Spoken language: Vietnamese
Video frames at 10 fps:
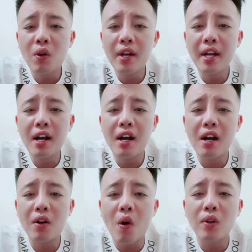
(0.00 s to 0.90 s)
tôi
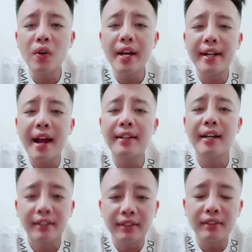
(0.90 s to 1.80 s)
uh, có dỗi anh khá
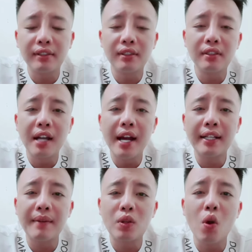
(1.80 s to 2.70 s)
thật
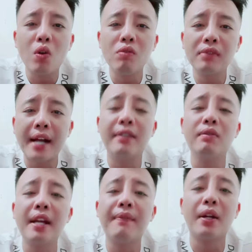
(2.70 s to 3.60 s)
đấy tại vì tôi cũng anh ấy
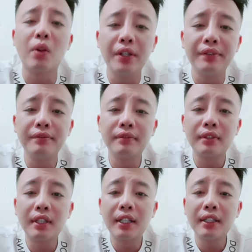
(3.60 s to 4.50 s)
cũng điện về thôi
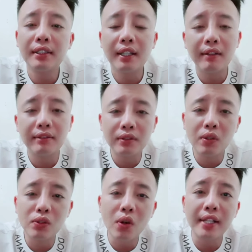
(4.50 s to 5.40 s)
đấy hiểu
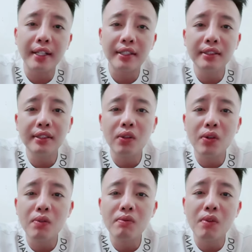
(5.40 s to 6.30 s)
tôi có dỗi thật chứ
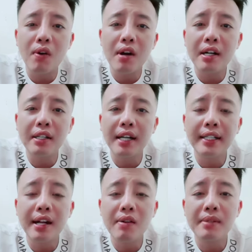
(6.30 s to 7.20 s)
tôi cũng có
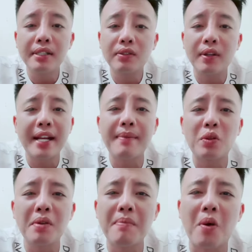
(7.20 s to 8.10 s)
ấy gì đâu mà còn anh em
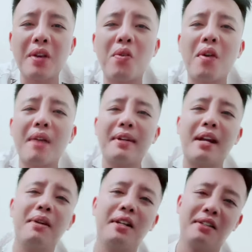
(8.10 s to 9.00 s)
và tôi mà bỏ nhau khó lắm
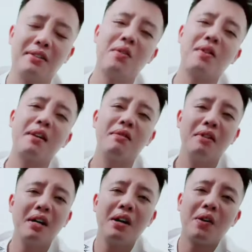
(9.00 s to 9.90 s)
anh em ơi khó
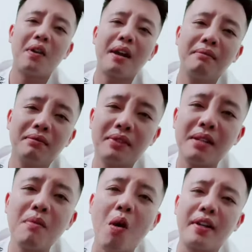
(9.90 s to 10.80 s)
nhau khó lắm
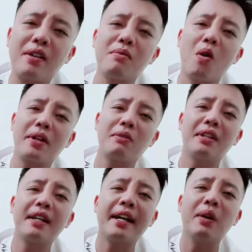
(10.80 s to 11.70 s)
nếu bỏ nhau bỏ nhau
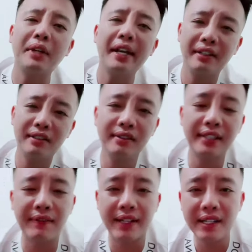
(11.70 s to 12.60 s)
từ cái ngày đầu tiên
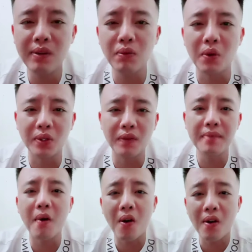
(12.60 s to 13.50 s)
chứ chẳng phải đến lúc nổi rồi
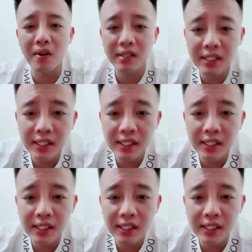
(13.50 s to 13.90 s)
mới bỏ